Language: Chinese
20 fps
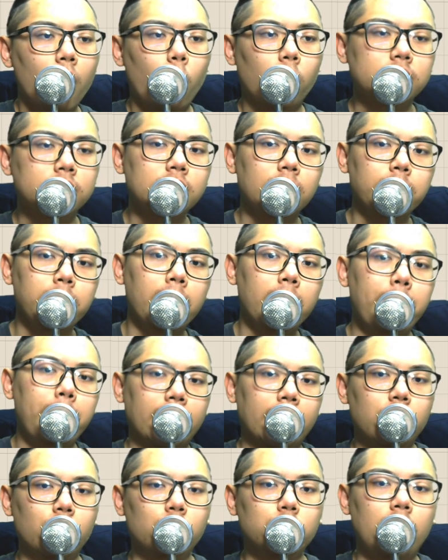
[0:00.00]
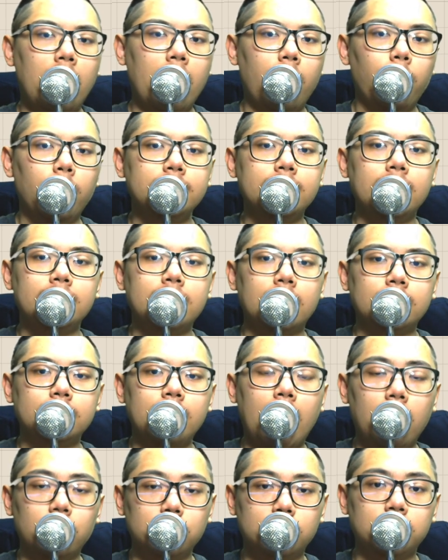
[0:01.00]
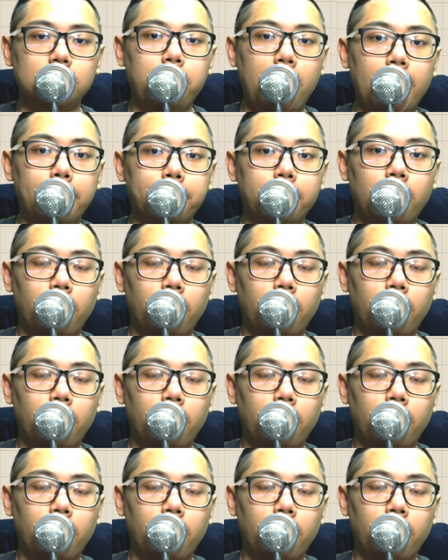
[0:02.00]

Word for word: 我记得面板 q 2还会再涨价二十趴，